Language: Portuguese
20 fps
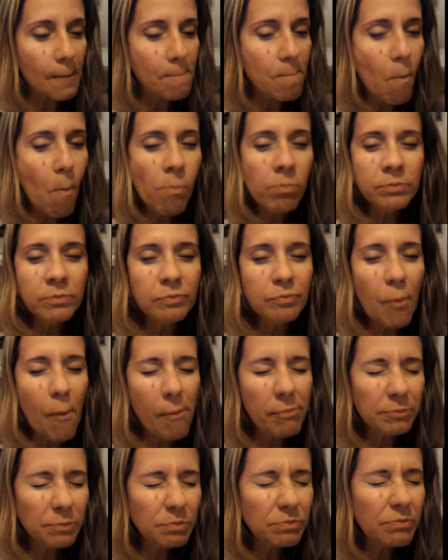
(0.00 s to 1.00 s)
Hum.
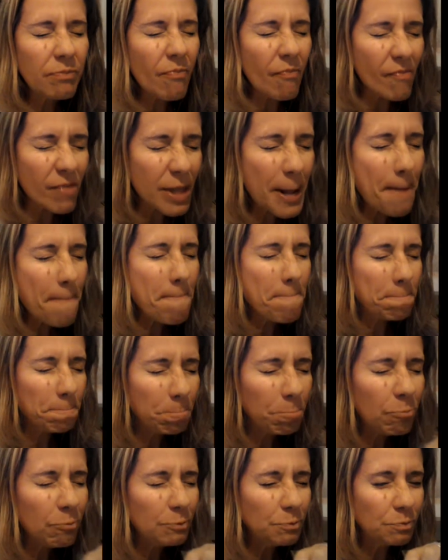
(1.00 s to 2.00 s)
Para que zona da
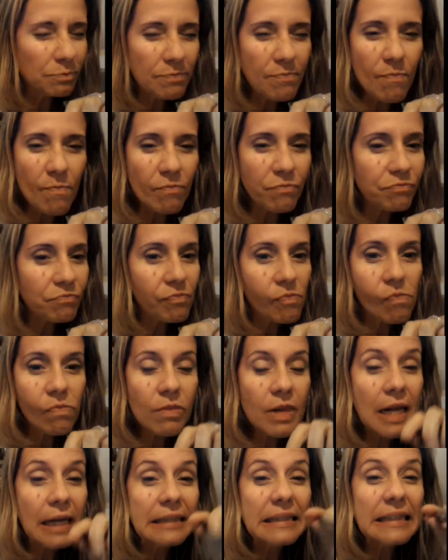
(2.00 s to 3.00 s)
Galícia?
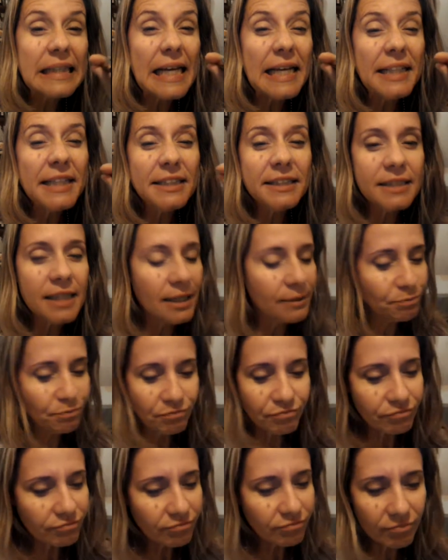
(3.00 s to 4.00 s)
Delícia.
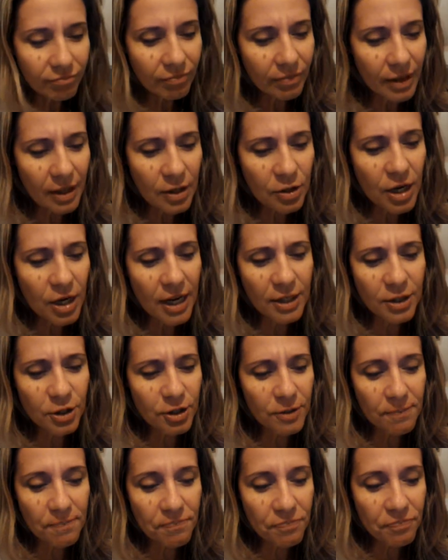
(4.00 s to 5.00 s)
Gente,
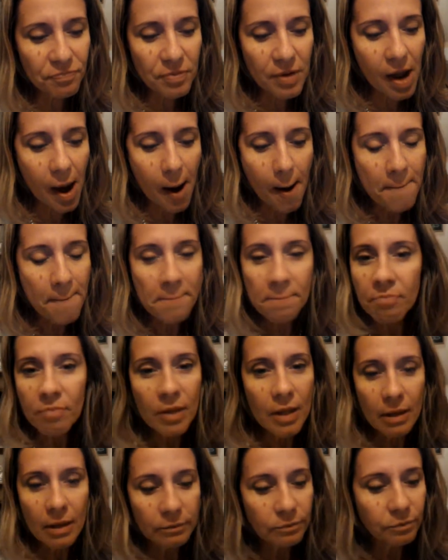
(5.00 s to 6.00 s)

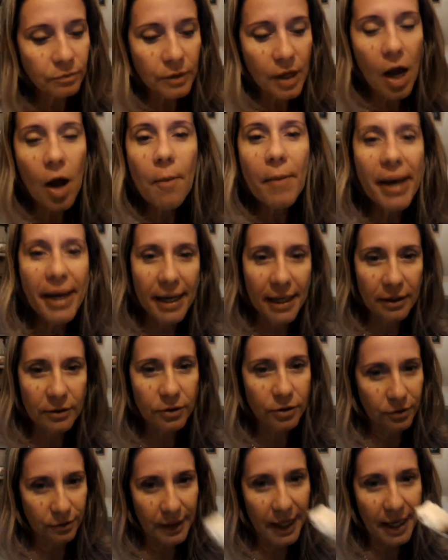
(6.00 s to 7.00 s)
eu mereço,
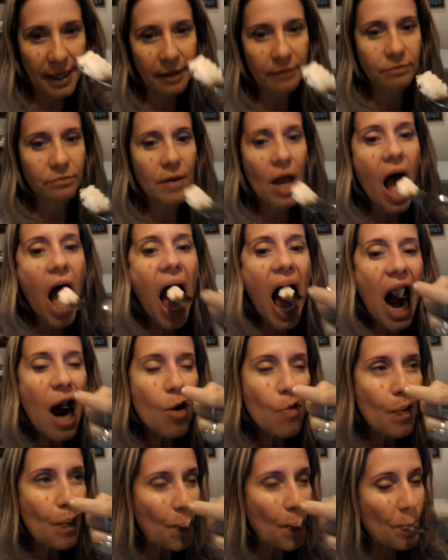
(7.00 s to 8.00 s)
né?
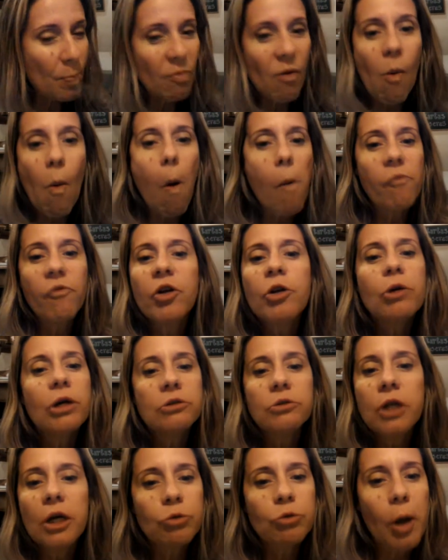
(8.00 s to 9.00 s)
Fico
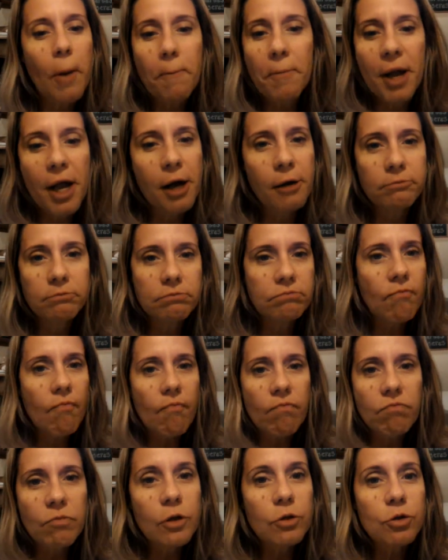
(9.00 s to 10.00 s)
andando a pé,
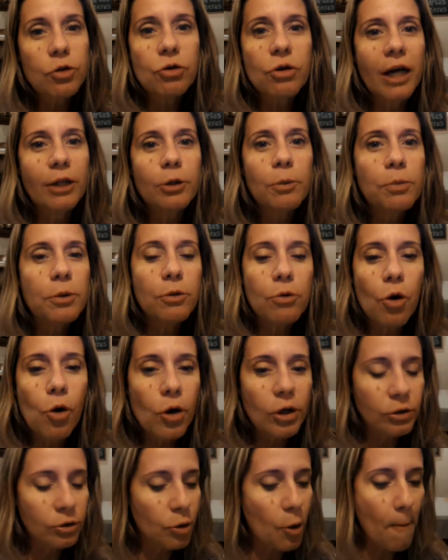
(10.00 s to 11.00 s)
de um lado para o
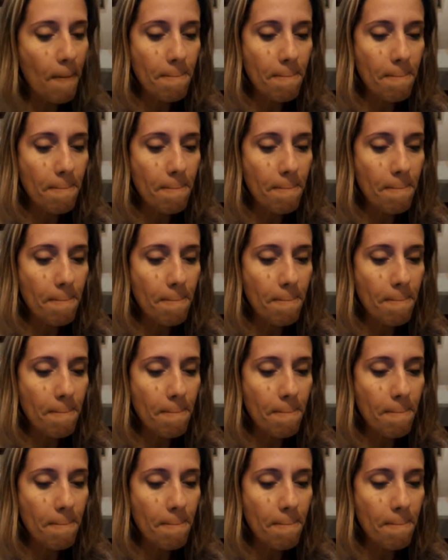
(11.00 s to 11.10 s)
outro,